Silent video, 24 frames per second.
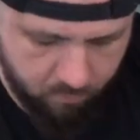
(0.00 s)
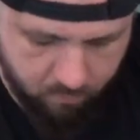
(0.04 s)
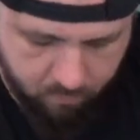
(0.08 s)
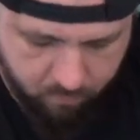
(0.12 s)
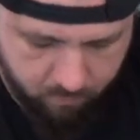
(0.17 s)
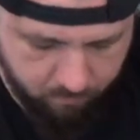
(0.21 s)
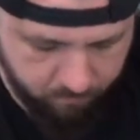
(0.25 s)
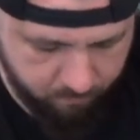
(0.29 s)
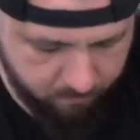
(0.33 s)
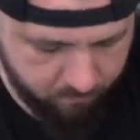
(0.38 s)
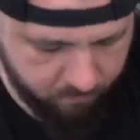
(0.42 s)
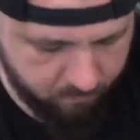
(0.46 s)

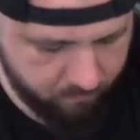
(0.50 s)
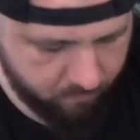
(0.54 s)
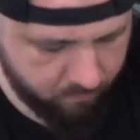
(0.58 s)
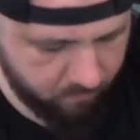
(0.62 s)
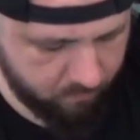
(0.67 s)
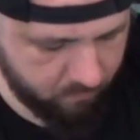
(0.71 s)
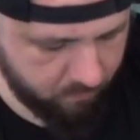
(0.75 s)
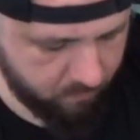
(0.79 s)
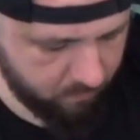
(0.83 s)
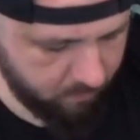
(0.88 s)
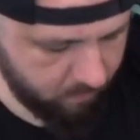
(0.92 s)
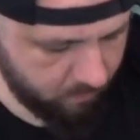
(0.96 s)
gibt es
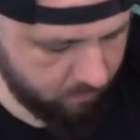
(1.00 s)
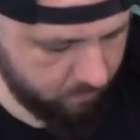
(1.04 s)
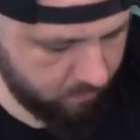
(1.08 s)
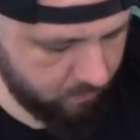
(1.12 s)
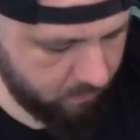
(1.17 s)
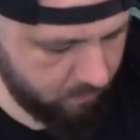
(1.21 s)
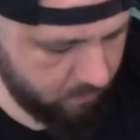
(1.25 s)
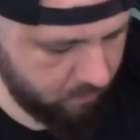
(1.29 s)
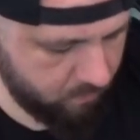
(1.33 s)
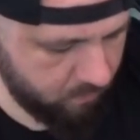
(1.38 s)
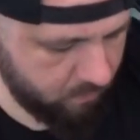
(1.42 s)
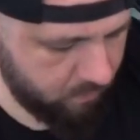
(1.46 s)
aber
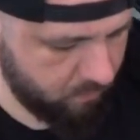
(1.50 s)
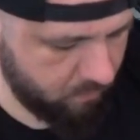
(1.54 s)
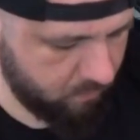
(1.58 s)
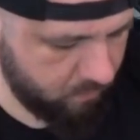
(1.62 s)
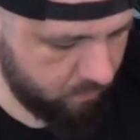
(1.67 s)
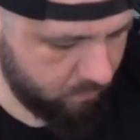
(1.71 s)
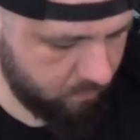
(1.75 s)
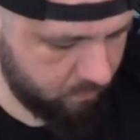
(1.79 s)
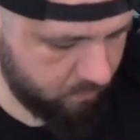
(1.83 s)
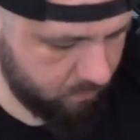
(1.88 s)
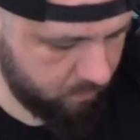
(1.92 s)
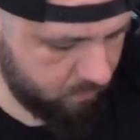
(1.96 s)

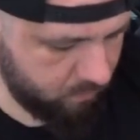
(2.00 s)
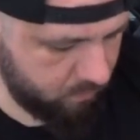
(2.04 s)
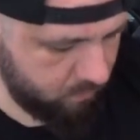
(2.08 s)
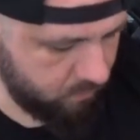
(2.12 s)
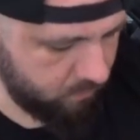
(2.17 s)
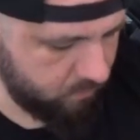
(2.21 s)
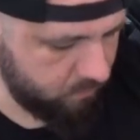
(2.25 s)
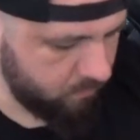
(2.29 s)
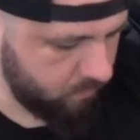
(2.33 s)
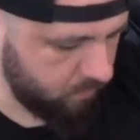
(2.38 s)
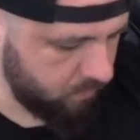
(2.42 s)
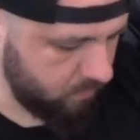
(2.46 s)
glaube ich
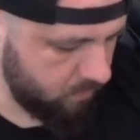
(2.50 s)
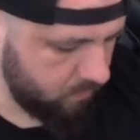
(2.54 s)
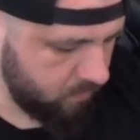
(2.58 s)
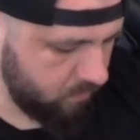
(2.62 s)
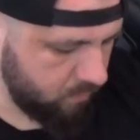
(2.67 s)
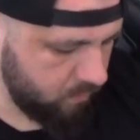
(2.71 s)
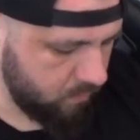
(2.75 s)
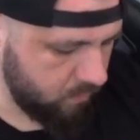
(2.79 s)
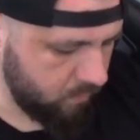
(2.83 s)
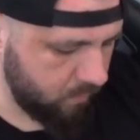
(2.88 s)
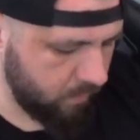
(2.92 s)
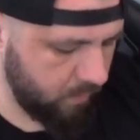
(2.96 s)
diesmal.
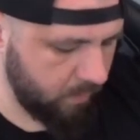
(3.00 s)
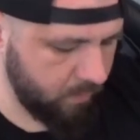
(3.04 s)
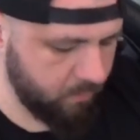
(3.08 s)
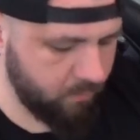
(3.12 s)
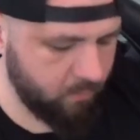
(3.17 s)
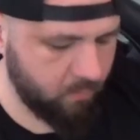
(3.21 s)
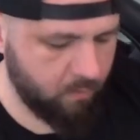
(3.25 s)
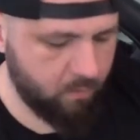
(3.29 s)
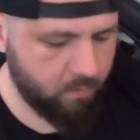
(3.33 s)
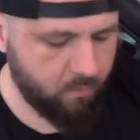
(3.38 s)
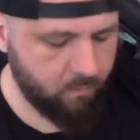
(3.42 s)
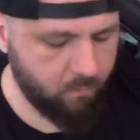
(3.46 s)
Ah
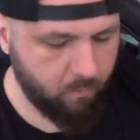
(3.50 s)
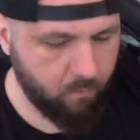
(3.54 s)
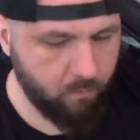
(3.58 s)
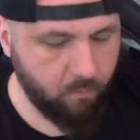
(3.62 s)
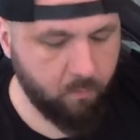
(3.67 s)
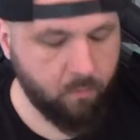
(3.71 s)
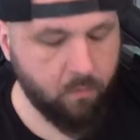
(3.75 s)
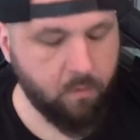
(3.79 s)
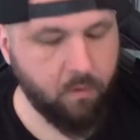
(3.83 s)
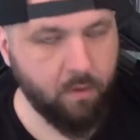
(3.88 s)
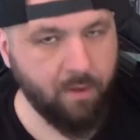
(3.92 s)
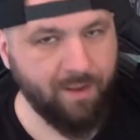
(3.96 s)
doch, oh,
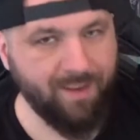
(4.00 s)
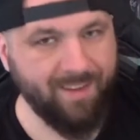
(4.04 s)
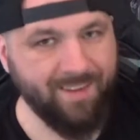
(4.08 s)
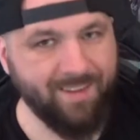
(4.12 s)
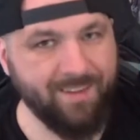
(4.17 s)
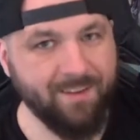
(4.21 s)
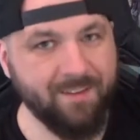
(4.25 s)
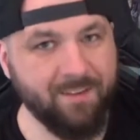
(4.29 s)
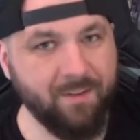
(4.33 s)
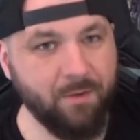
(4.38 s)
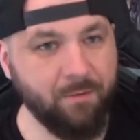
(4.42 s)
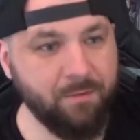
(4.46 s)

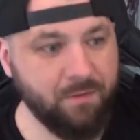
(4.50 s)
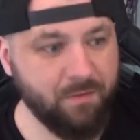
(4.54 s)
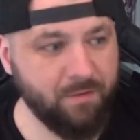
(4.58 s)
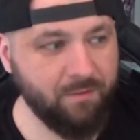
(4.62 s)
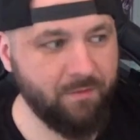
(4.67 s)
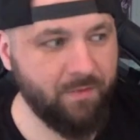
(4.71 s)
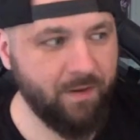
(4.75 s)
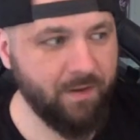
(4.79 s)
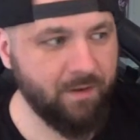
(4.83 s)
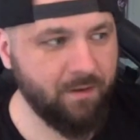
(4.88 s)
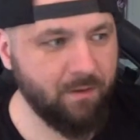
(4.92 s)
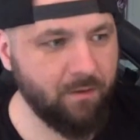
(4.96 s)
jetzt habe ich zu
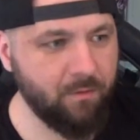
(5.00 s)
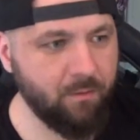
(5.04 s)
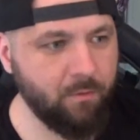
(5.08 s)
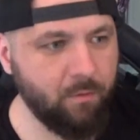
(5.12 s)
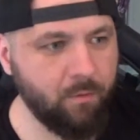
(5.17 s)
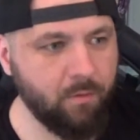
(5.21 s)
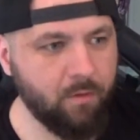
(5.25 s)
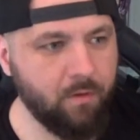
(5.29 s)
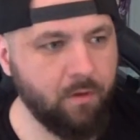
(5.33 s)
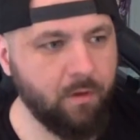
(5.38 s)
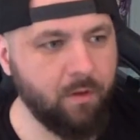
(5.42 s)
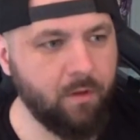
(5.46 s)
weit
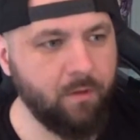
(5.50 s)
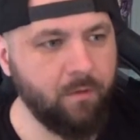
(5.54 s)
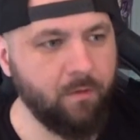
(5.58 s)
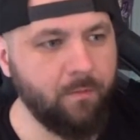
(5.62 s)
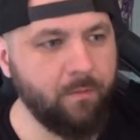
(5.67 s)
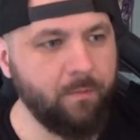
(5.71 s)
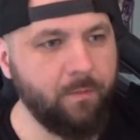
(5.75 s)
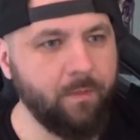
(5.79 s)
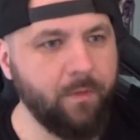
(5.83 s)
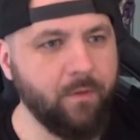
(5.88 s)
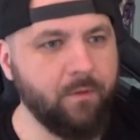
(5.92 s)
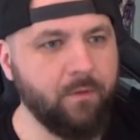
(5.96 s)
geguckt.
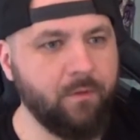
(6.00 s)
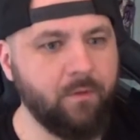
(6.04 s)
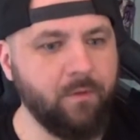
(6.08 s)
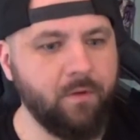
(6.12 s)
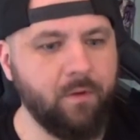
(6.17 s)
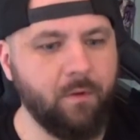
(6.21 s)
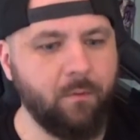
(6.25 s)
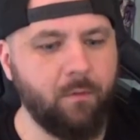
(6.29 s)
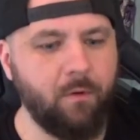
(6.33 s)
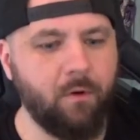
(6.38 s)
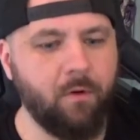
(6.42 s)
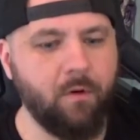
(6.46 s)
Das könnte
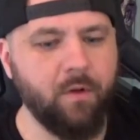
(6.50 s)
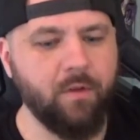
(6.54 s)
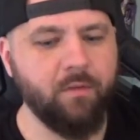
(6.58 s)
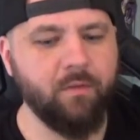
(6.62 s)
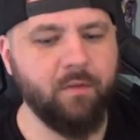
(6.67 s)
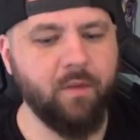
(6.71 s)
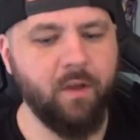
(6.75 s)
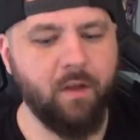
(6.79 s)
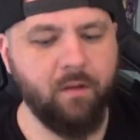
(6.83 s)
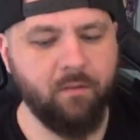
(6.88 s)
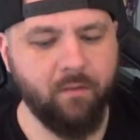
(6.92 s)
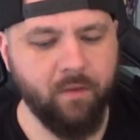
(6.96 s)
aber auch ganz
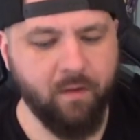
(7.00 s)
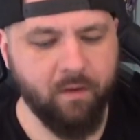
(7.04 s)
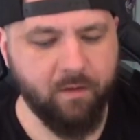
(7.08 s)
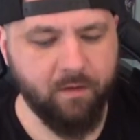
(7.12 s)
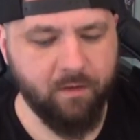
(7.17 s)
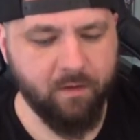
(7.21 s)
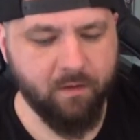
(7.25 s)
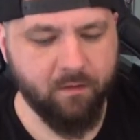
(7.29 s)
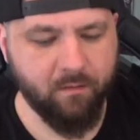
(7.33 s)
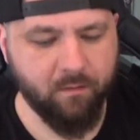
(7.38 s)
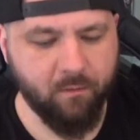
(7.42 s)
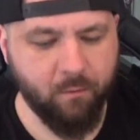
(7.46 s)
geil werden.
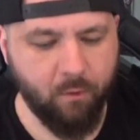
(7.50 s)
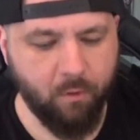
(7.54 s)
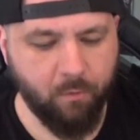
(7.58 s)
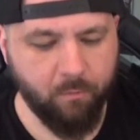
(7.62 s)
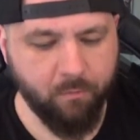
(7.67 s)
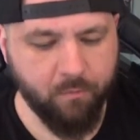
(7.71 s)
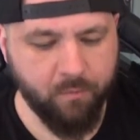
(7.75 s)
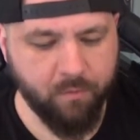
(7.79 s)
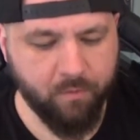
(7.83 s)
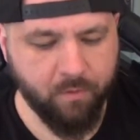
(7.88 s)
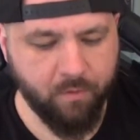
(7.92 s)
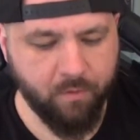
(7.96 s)
Jetzt kommt